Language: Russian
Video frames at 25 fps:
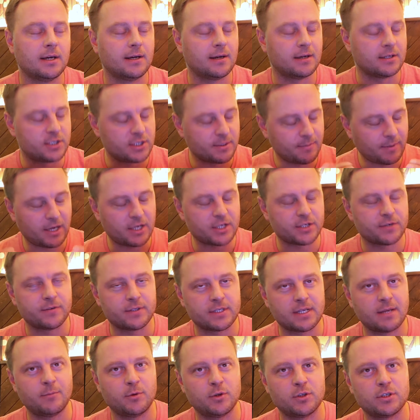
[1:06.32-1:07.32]
э, чем раньше вы
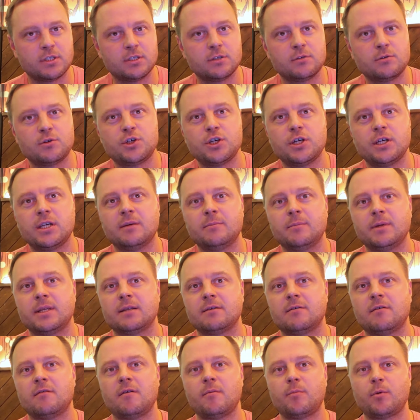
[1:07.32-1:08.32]
займетесь изучением
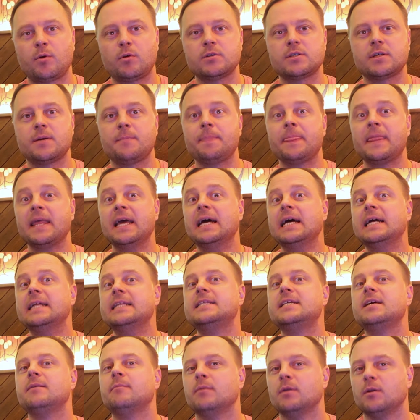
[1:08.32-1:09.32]
этого вопроса,
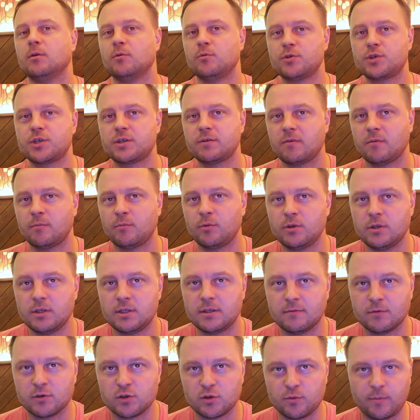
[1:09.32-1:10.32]
тем лучше вы
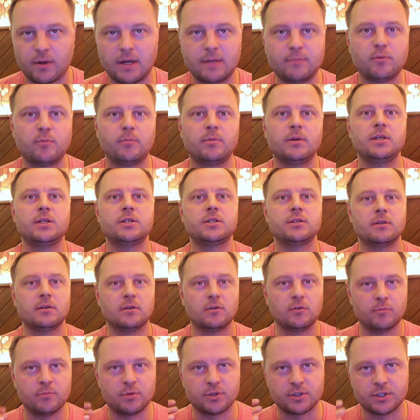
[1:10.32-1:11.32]
будете выступать публично,
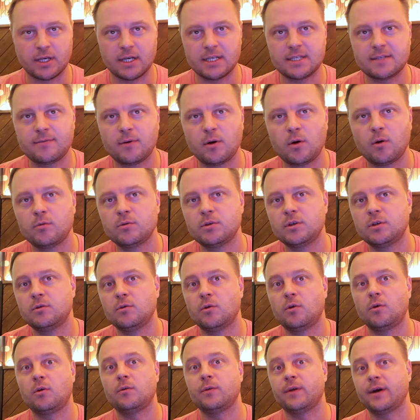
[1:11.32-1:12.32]
убеждать свою
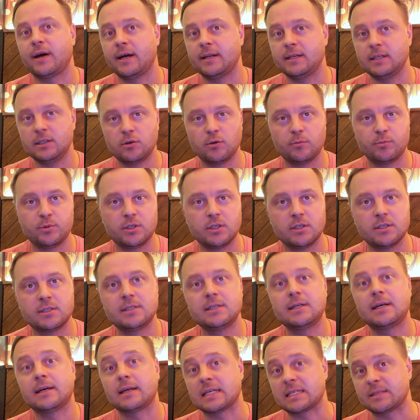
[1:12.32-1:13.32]
аудиторию, находить общий
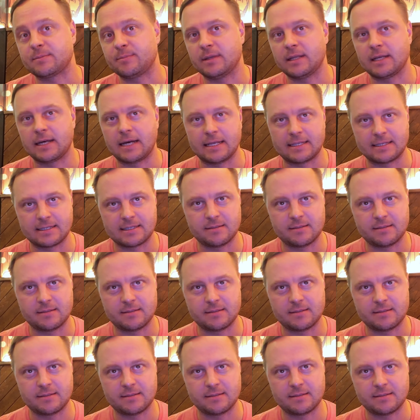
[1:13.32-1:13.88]
язык и располагать к